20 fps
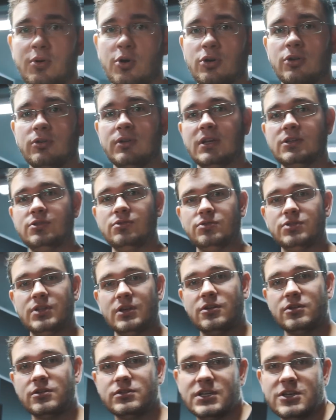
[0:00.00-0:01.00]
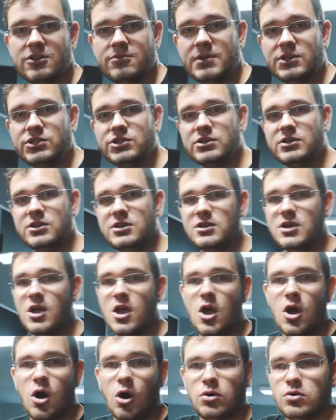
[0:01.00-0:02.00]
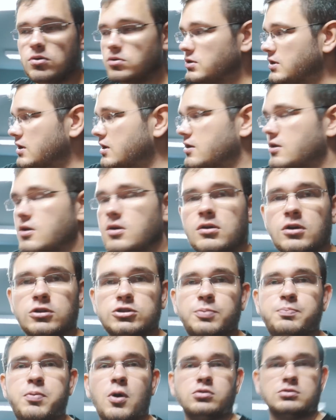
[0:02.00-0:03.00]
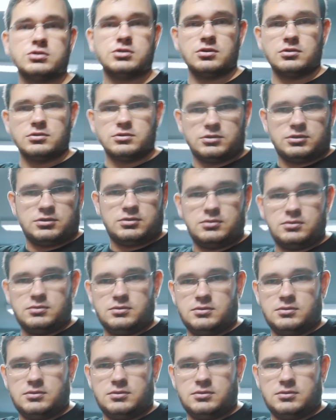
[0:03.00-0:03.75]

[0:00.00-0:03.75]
pooglądać różnego rodzaju meczyki, ogólnie odpocząć.